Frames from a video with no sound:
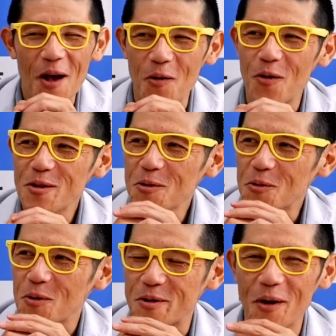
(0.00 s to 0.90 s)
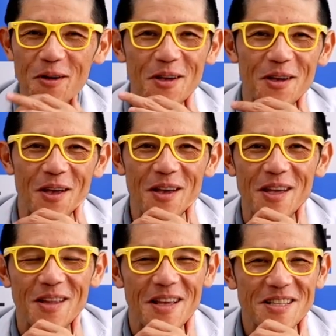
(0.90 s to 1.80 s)
これちょっと俺最近元
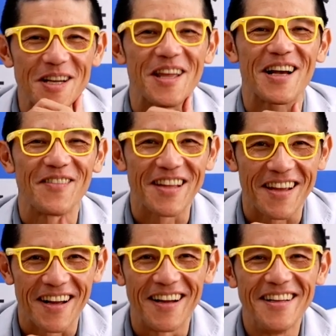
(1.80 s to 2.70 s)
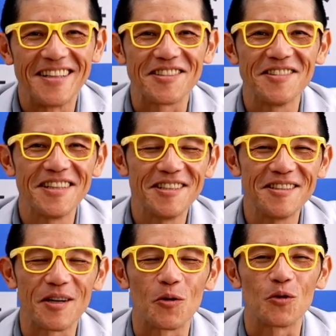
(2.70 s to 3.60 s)
気ねえんじゃねえかみたいなそんな風
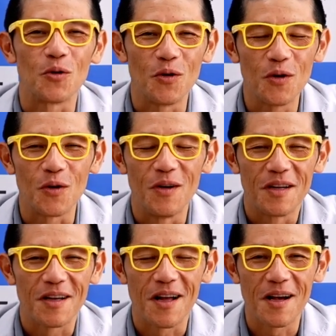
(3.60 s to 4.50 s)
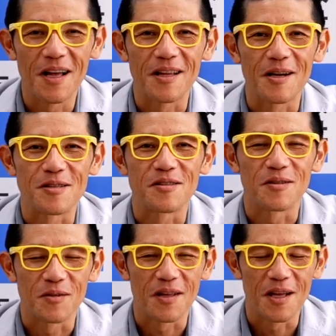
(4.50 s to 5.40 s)
なことを考えたりする
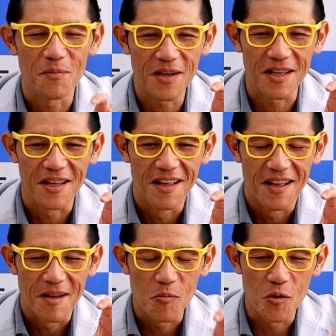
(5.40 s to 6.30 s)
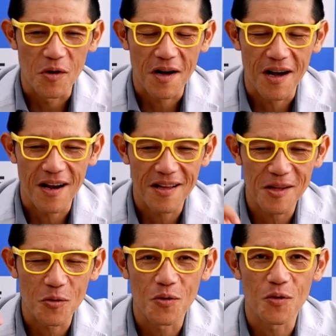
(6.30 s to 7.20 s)
のでやっぱりもう体
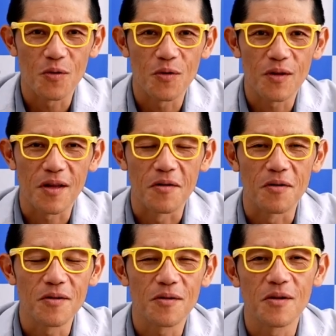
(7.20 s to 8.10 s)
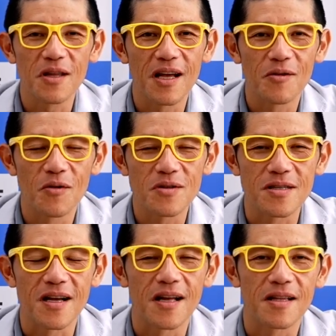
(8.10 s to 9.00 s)
と心って本当にあのつ
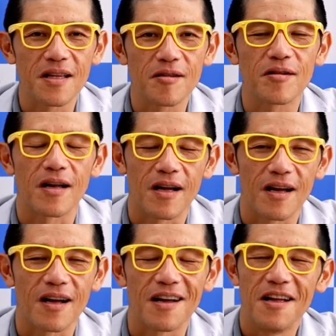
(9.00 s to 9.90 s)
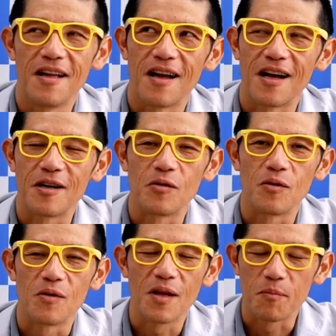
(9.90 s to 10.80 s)
ながっているからあ
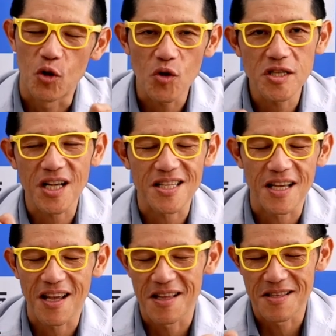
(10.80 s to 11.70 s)
のどっちか先